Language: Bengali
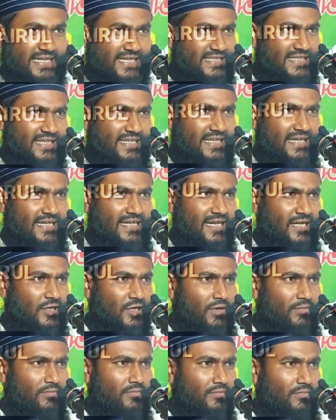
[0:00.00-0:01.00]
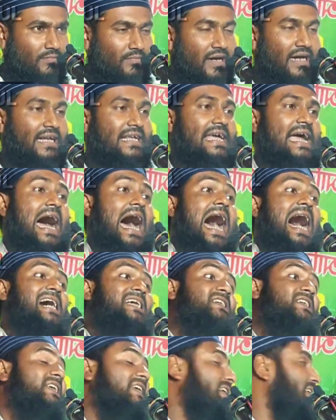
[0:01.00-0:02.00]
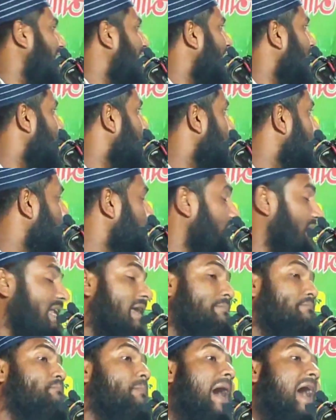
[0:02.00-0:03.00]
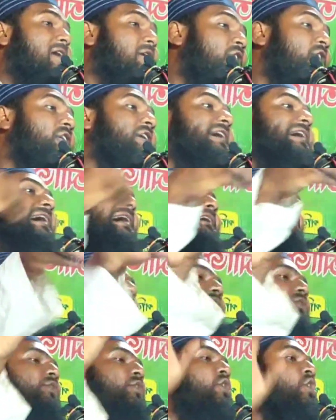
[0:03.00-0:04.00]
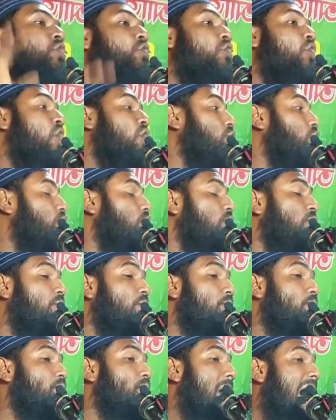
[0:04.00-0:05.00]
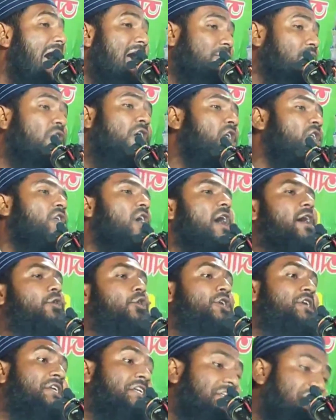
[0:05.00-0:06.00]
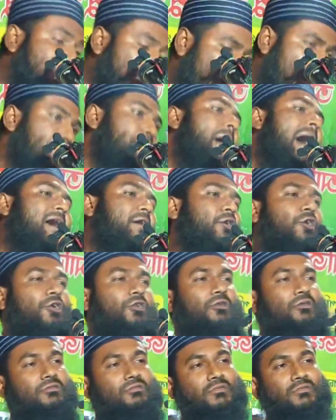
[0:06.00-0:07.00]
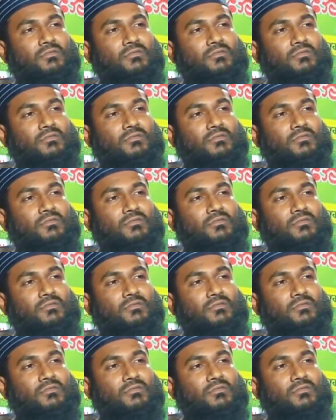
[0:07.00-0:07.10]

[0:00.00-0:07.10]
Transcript: দেখেছেন না এরকম মানে আশিকের আসুল মানে পাগল হয়ে গেছে ও পাগল নয় ও নিজে পাগল